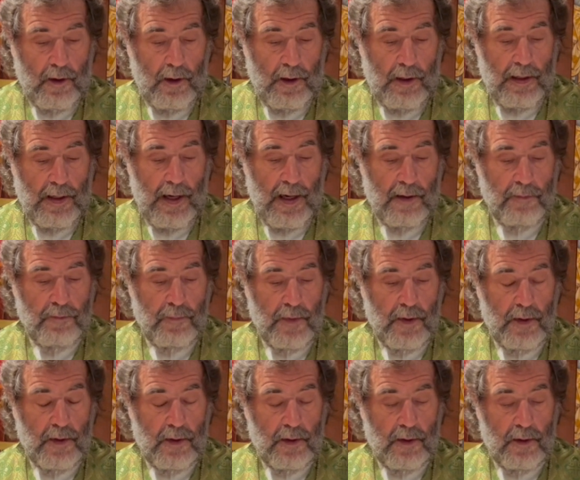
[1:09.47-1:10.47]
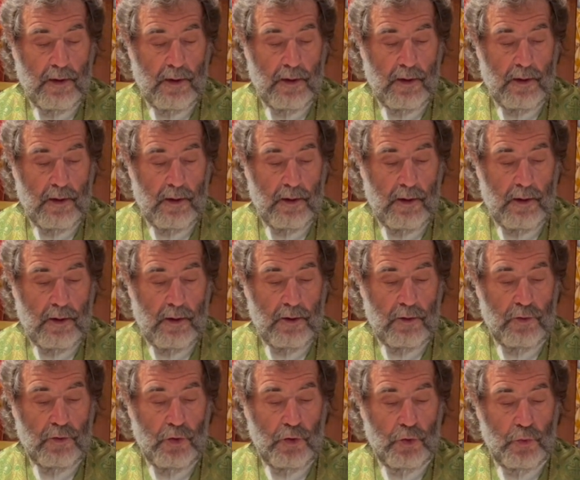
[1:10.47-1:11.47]
L'âme
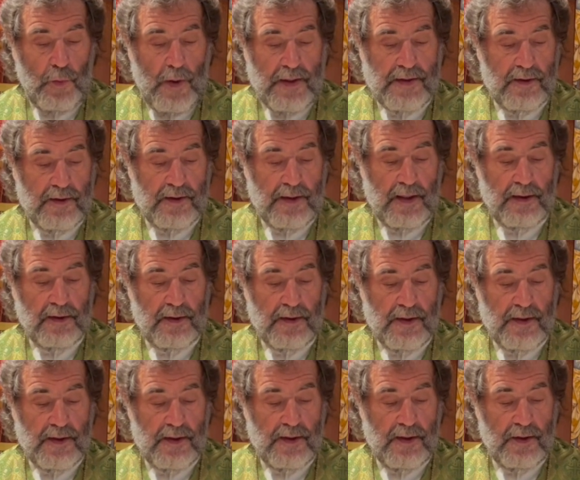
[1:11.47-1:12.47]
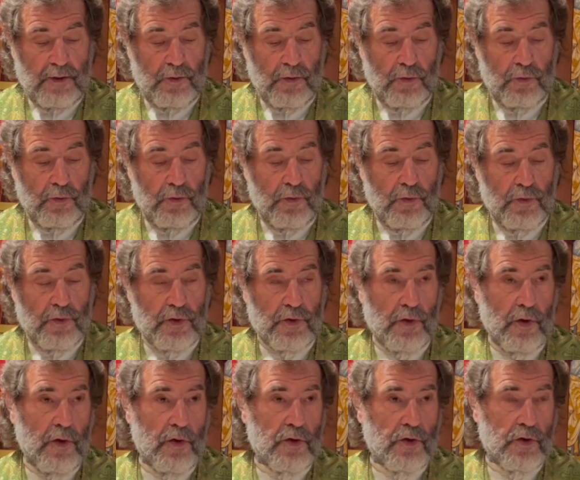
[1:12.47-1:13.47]
ne doit s'attrister que d'une
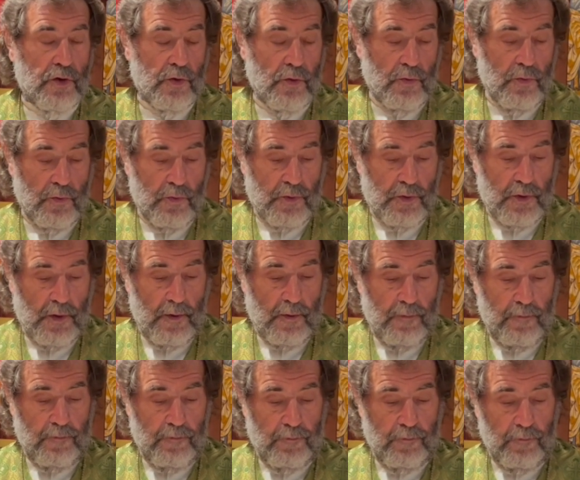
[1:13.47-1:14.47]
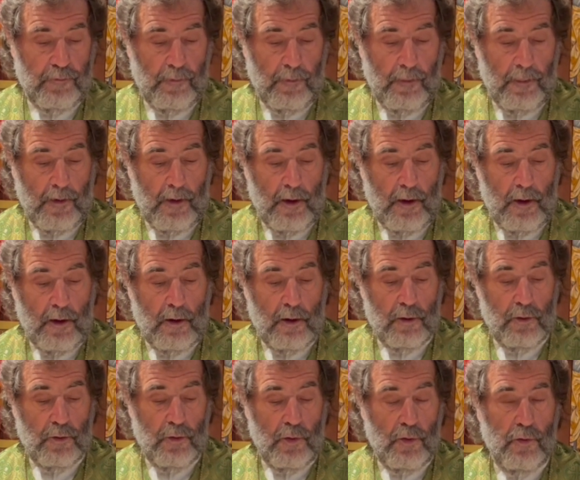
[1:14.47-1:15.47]
seule chose,
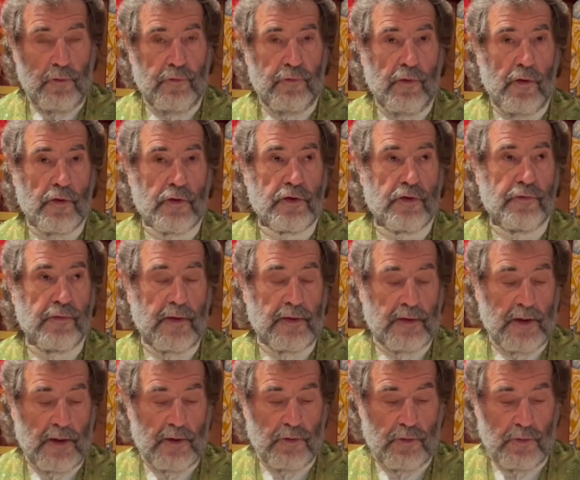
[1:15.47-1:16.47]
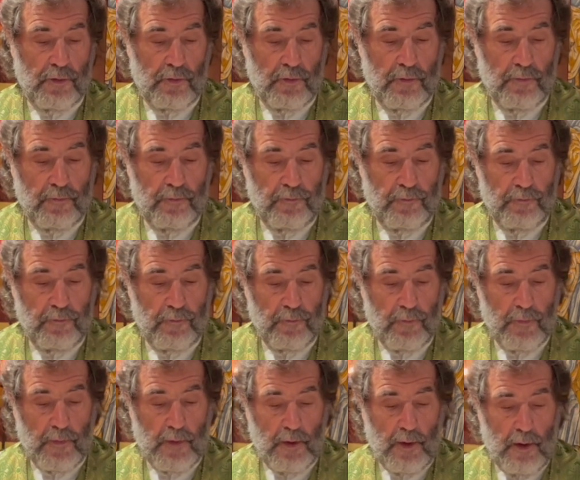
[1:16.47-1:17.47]
de l'offense faite à Dieu.
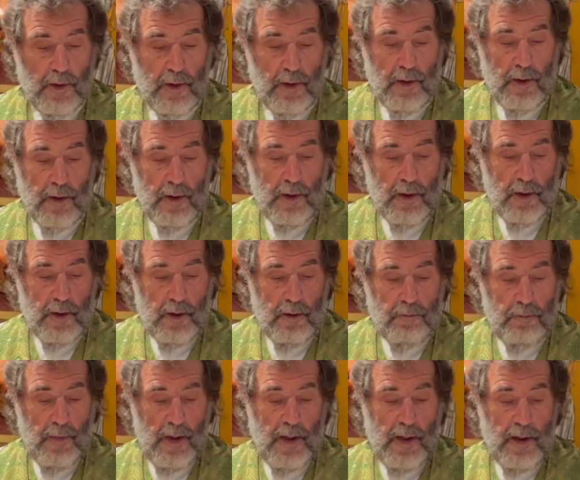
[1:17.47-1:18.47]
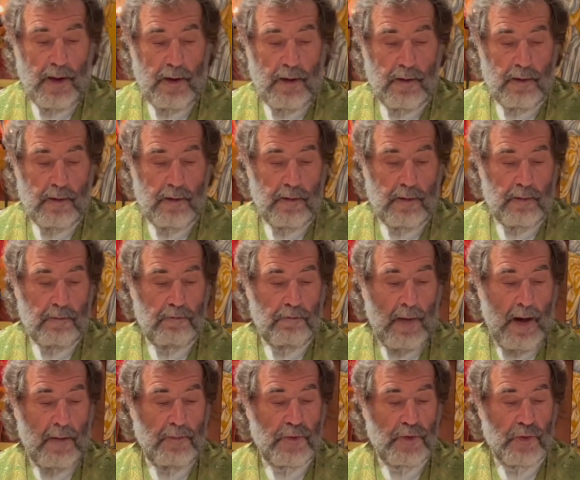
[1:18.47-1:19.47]
Mais
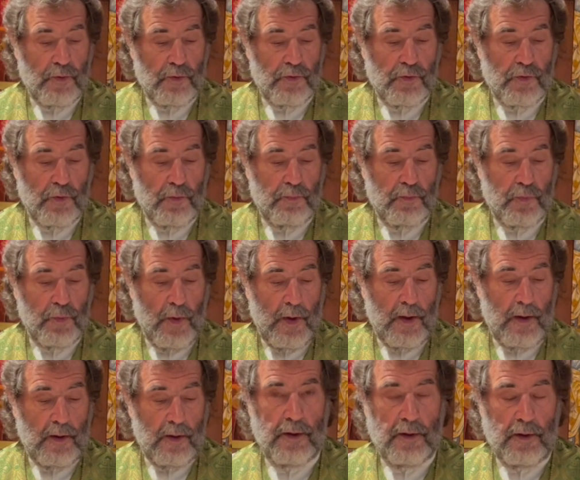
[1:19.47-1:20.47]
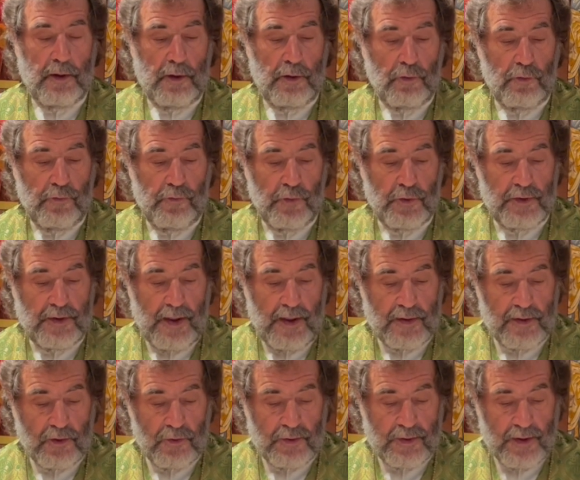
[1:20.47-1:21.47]
même sur ce point, il nous faut
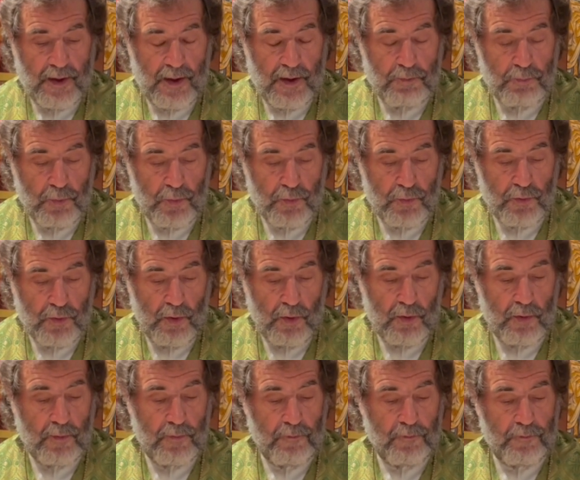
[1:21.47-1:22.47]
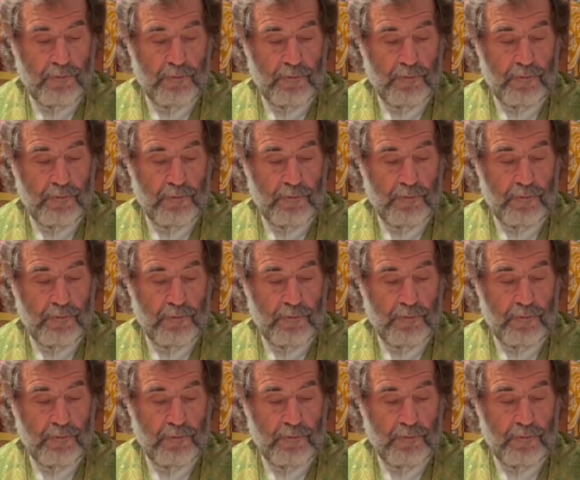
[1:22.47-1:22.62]
être très prudents